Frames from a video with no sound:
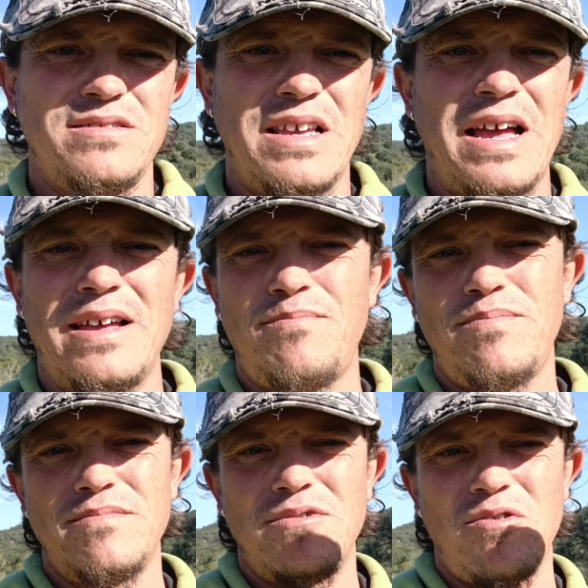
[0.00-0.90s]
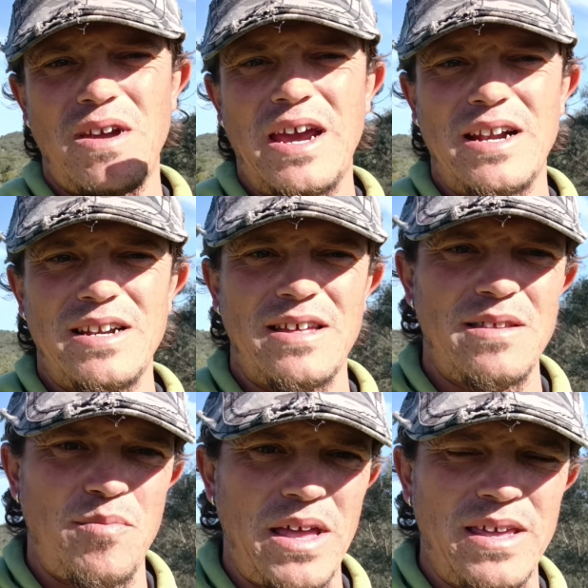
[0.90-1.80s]
Ya no quedará
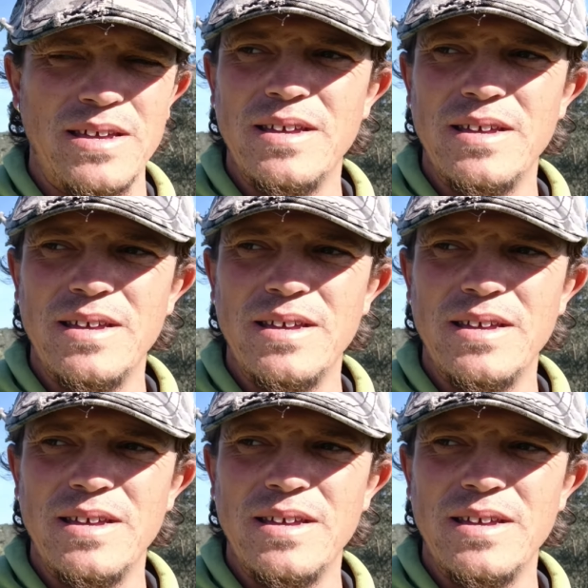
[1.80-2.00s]
nadie para ahí.